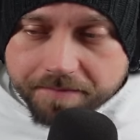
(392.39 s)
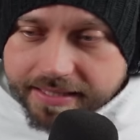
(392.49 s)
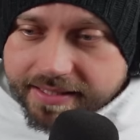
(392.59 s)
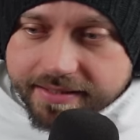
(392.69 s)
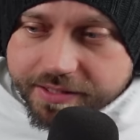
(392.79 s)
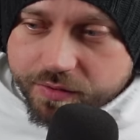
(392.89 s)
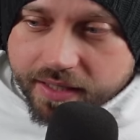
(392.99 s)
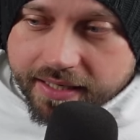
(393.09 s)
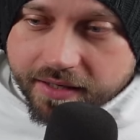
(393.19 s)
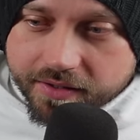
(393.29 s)
Der sah nicht so
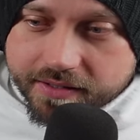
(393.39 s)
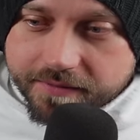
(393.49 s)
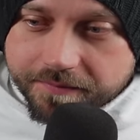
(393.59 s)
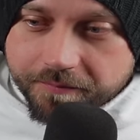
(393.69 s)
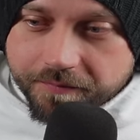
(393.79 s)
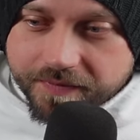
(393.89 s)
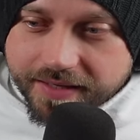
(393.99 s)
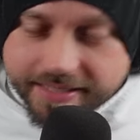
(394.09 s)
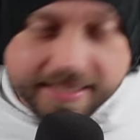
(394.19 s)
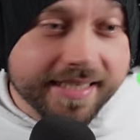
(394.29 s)
geil aus.
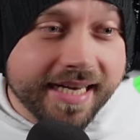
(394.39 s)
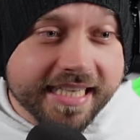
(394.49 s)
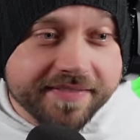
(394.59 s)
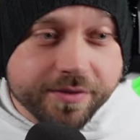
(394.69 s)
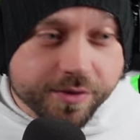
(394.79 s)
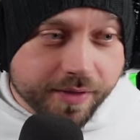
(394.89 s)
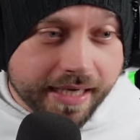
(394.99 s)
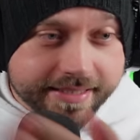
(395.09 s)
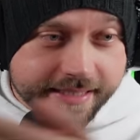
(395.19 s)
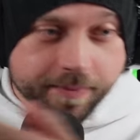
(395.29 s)
Ist halt krass, wenn du
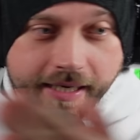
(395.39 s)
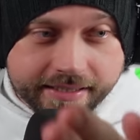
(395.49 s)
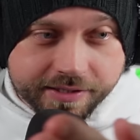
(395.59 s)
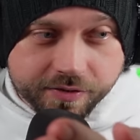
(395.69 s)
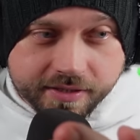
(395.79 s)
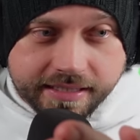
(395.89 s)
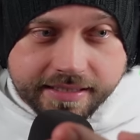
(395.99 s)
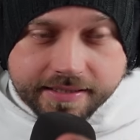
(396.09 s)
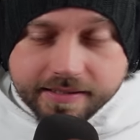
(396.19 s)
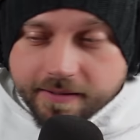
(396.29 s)
zuerst die beiden so
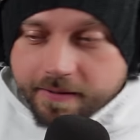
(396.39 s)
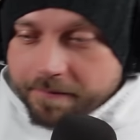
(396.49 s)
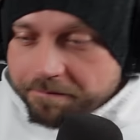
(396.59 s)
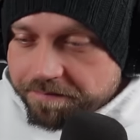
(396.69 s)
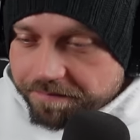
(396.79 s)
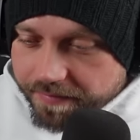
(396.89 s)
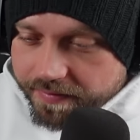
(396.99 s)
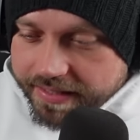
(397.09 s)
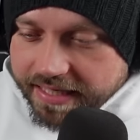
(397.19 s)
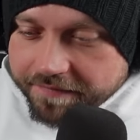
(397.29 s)
siehst.
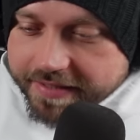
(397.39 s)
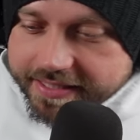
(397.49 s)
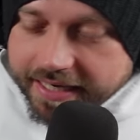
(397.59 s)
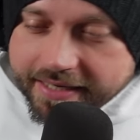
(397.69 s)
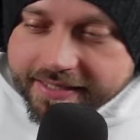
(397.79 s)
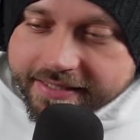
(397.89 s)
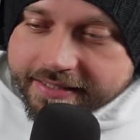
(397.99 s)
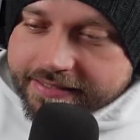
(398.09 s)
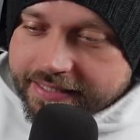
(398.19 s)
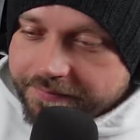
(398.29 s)
Und dann haben wir Scar King
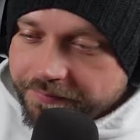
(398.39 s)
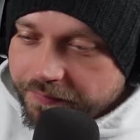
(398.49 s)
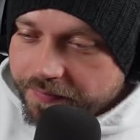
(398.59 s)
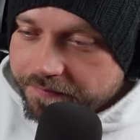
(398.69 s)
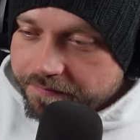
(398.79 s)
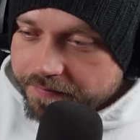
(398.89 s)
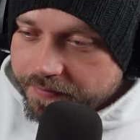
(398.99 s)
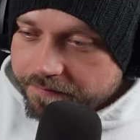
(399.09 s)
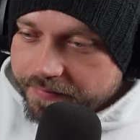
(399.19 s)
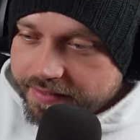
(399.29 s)
gesehen,
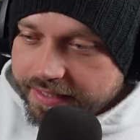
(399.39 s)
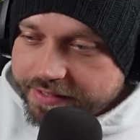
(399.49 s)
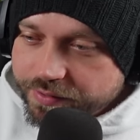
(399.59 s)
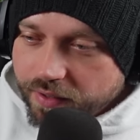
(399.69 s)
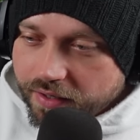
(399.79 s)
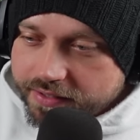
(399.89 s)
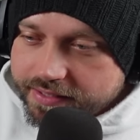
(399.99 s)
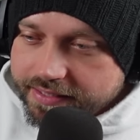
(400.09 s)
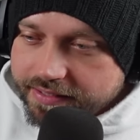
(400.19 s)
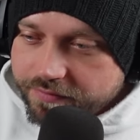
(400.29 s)
der so
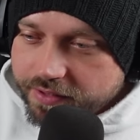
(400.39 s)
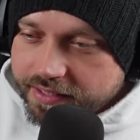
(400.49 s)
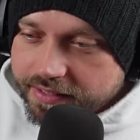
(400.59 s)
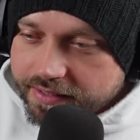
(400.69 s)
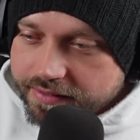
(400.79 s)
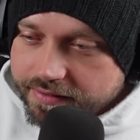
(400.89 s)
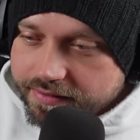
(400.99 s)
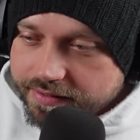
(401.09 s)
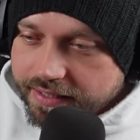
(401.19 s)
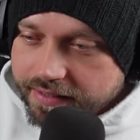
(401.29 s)
aussieht. Wo ist er denn?
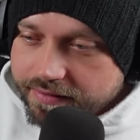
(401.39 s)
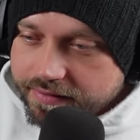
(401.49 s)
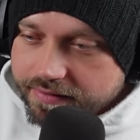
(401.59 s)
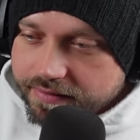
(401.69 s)
Da.